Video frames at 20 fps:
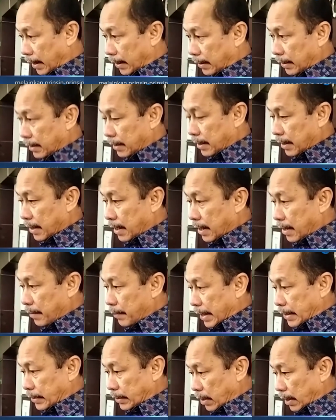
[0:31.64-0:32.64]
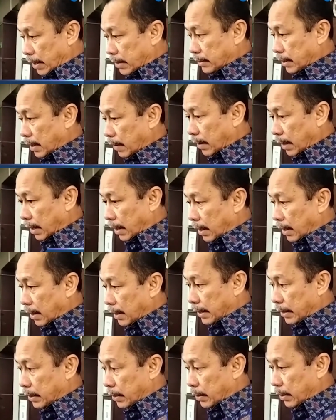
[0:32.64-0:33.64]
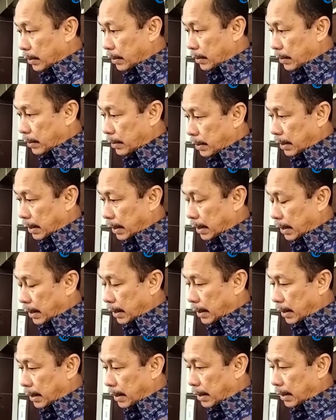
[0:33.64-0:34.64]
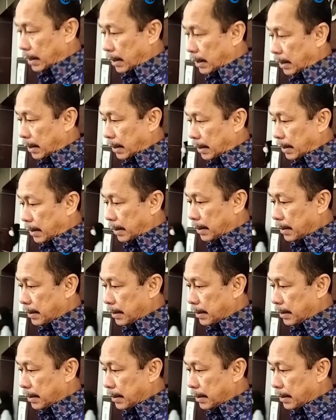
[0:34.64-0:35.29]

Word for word: proses penegakan hukum hingga peradilan. Sudah saya katakan sejak awal,